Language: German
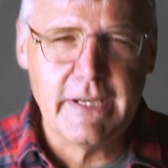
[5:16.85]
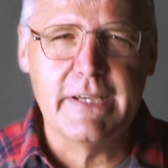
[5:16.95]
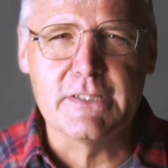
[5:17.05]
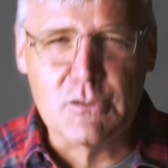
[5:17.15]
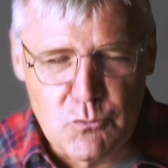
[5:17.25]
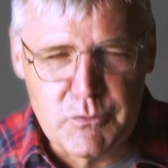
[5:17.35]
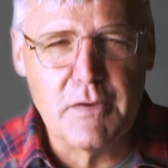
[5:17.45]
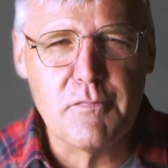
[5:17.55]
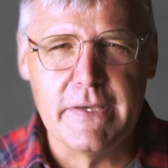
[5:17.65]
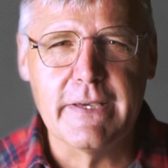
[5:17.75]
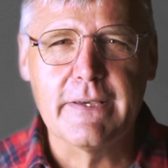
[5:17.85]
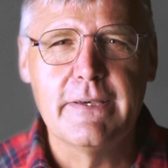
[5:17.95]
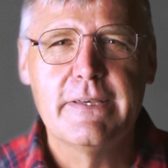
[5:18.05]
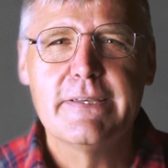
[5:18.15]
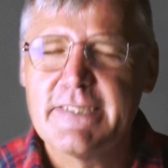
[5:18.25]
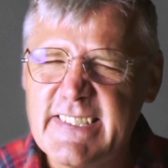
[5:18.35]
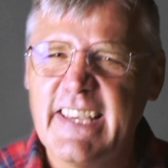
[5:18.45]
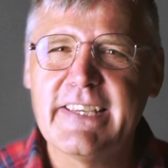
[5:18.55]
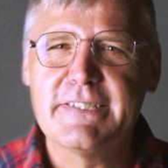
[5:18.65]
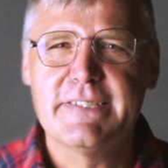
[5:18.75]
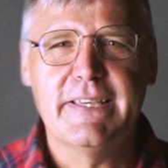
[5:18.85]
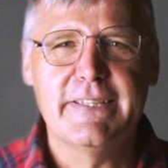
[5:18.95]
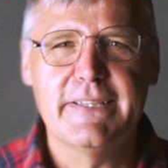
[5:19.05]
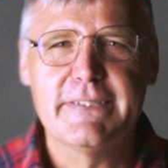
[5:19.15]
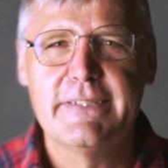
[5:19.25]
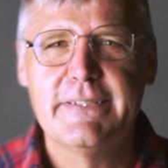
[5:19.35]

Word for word: ein guter Weg. Sei gesegnet.